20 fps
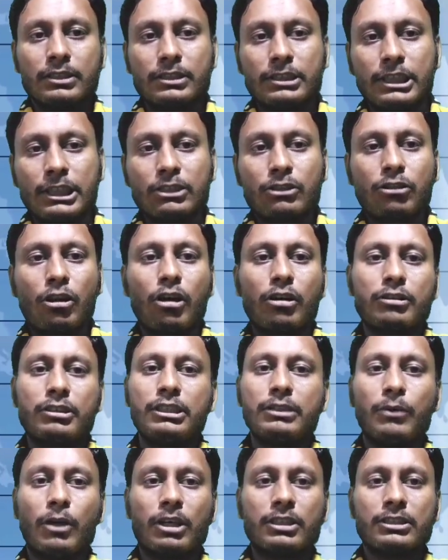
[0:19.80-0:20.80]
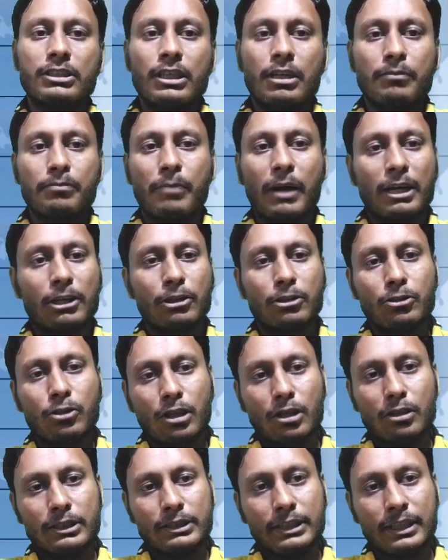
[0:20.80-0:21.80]
শিক্ষক দিবস পালন
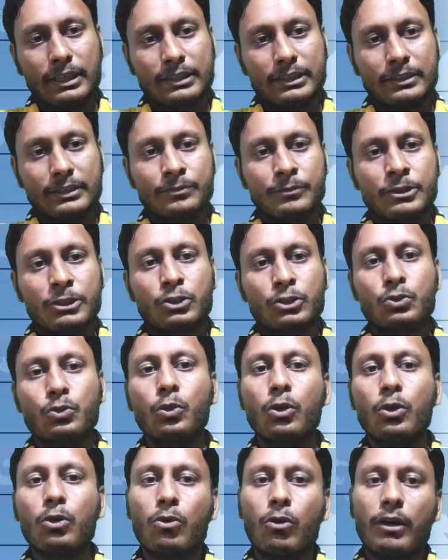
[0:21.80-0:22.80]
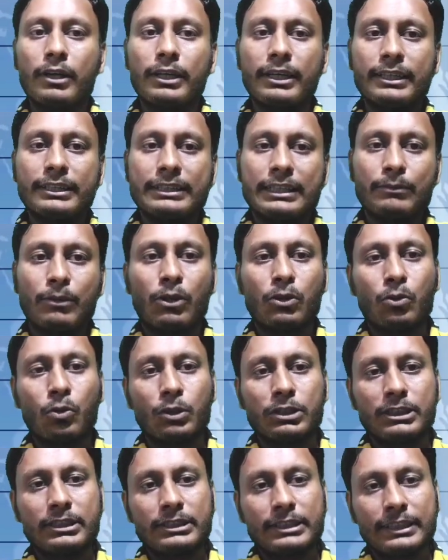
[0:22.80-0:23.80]
করা হয়ে থাকে স্কুল কলেজ এবং
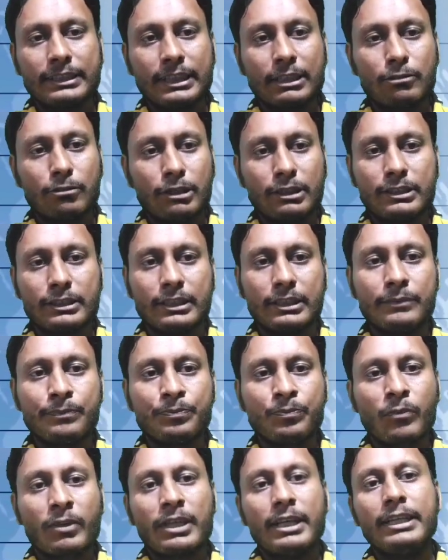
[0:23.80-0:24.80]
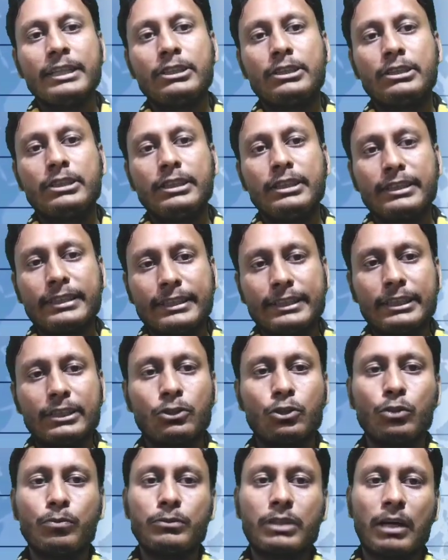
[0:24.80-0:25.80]
কোচিং সেন্টারগুলিতে এই দিনটি
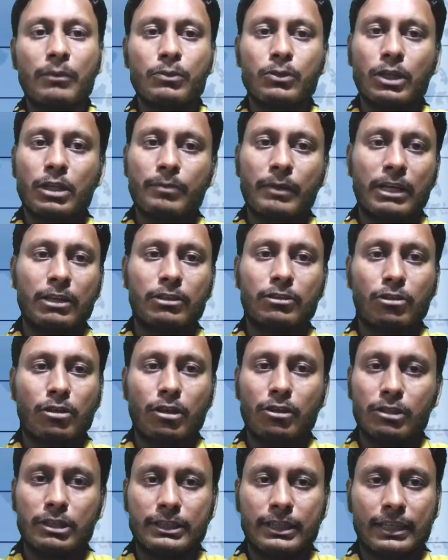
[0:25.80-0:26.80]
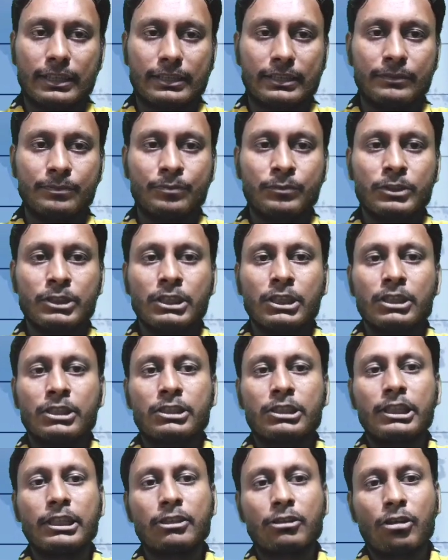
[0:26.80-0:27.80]
ধুমধাম করে পালন করা হয়ে থাকে
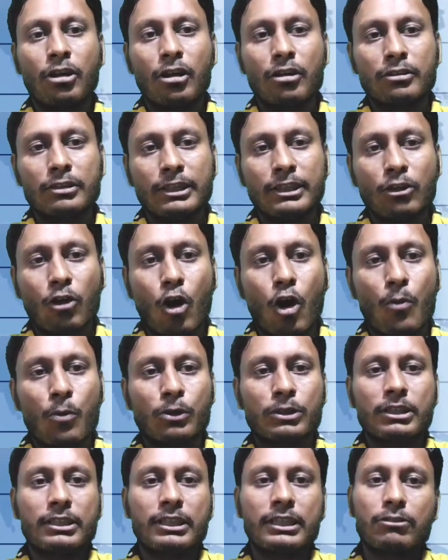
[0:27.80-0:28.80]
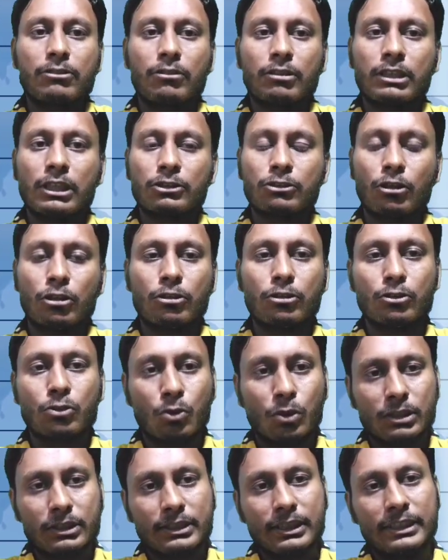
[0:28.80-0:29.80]
শিক্ষকদের অবদানের কথা স্মরণ
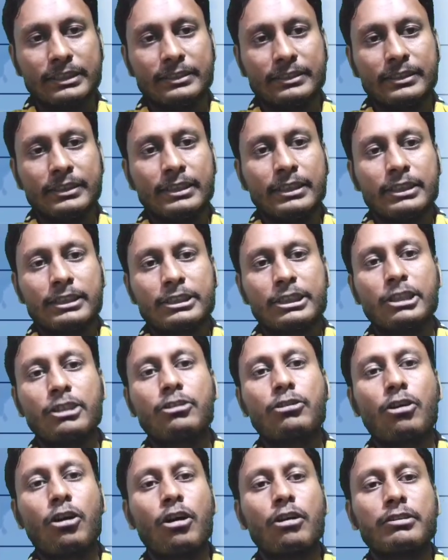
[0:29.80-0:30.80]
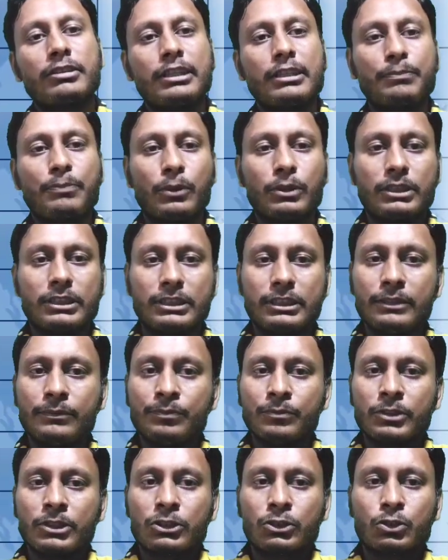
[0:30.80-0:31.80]
করতেই শিক্ষকদের প্রতি
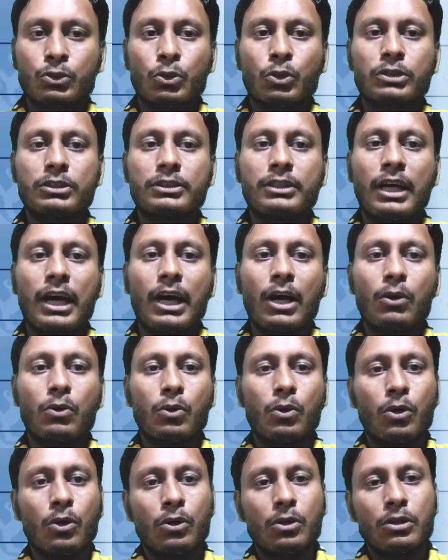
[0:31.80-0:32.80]
শ্রদ্ধা ও